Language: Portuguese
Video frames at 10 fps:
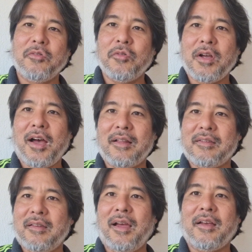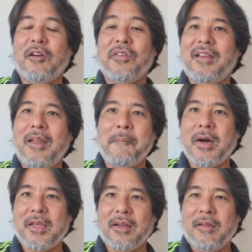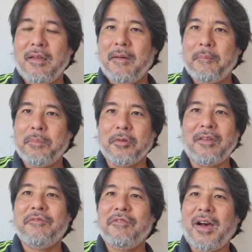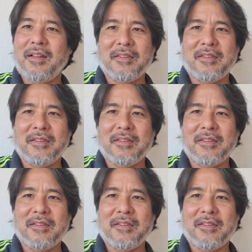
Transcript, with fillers: um lugar assim, ah, quero fazer Alemanha. Pô, tem várias